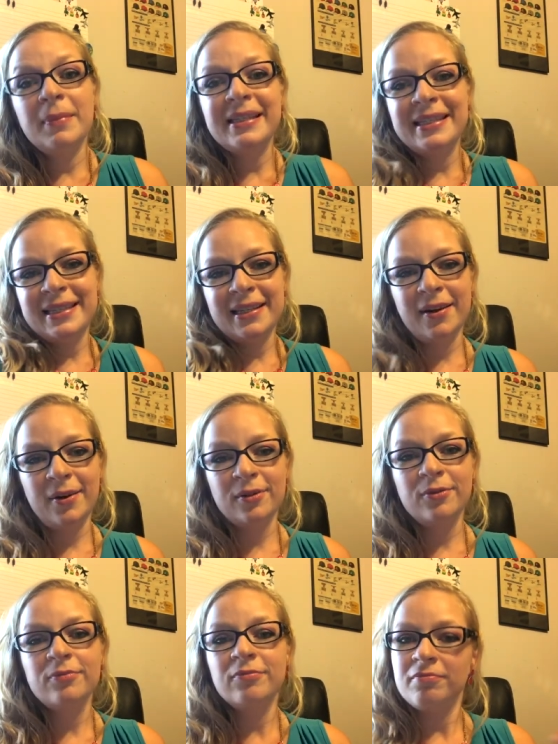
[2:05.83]
mas
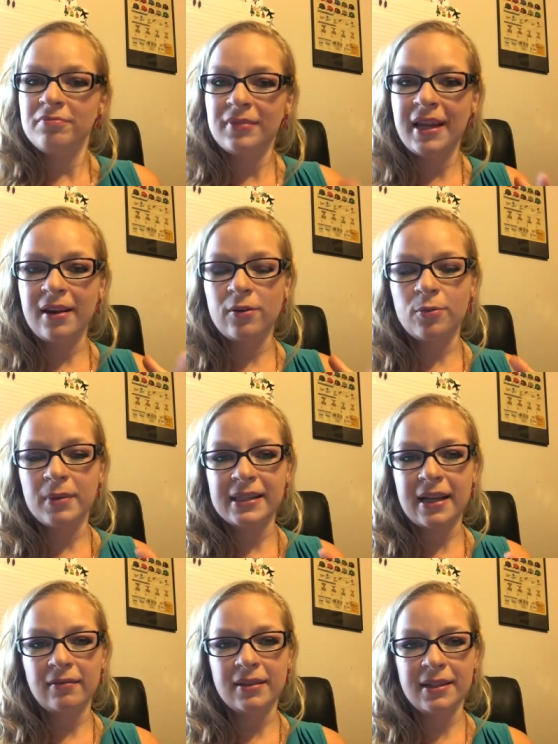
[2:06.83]
eu dei
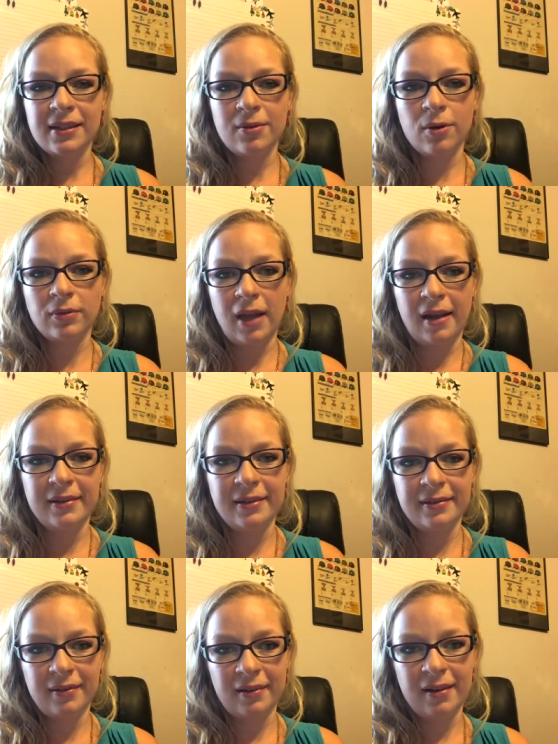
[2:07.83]
algumas aulas
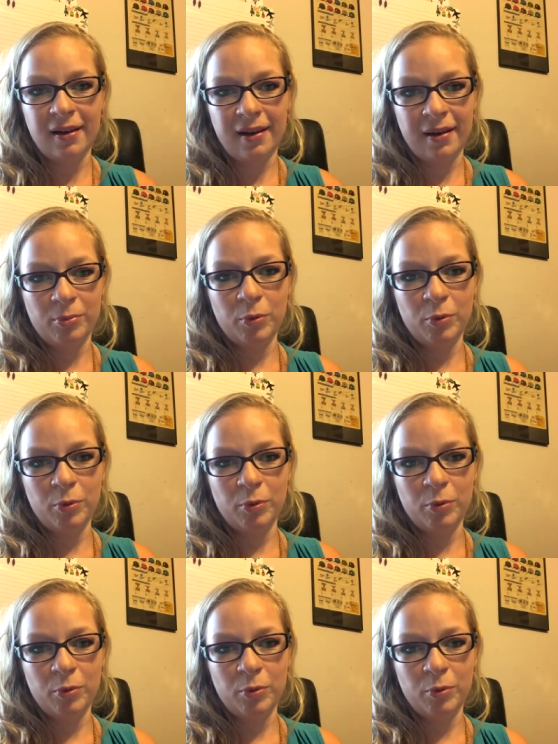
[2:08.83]
online é,